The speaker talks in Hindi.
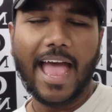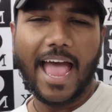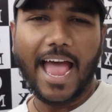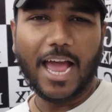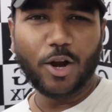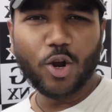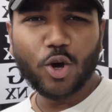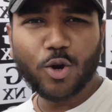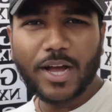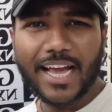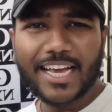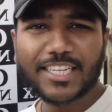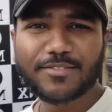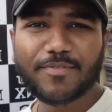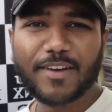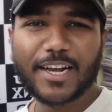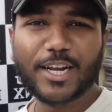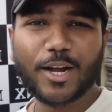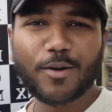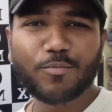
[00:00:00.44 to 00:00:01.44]
हेलो गाइस
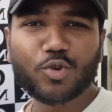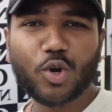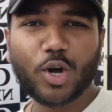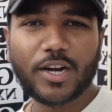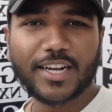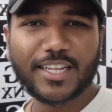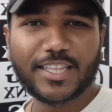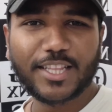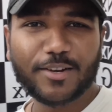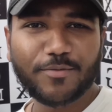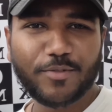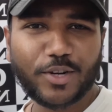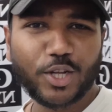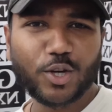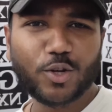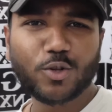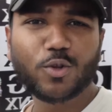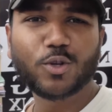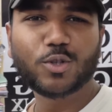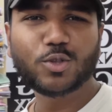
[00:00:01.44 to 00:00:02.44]
वेलकम टू अनदर
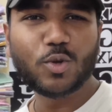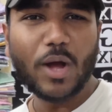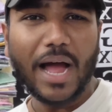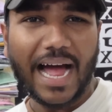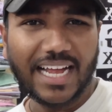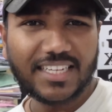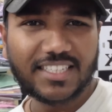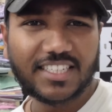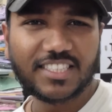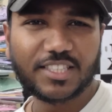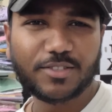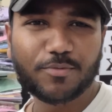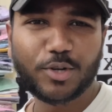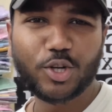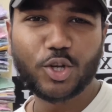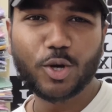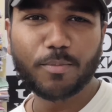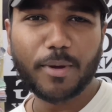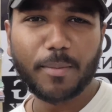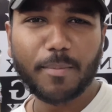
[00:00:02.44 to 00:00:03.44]
वीडियो दोस्तों आज इस
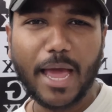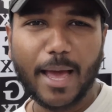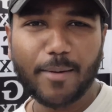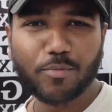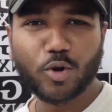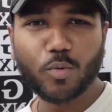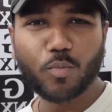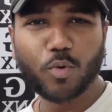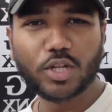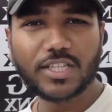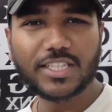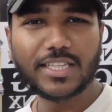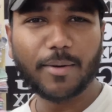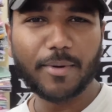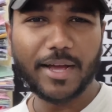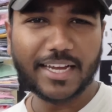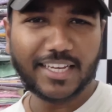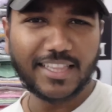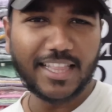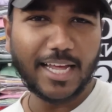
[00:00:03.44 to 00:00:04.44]
वीडियो में मैं आपको बहुत ही
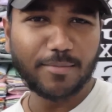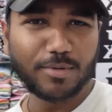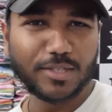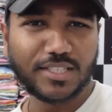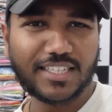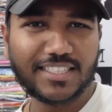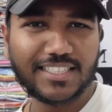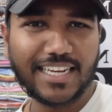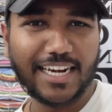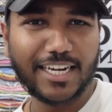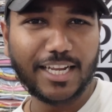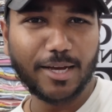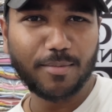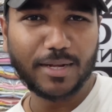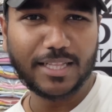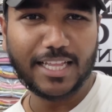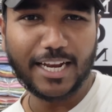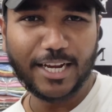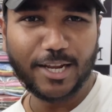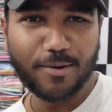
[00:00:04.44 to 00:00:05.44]
धमाकेदार बिजनेस आइडिया
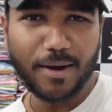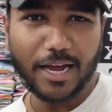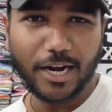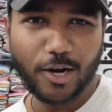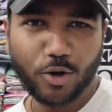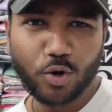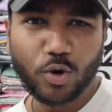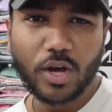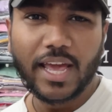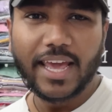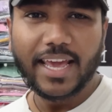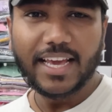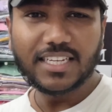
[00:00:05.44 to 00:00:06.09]
बताने वाला हूँ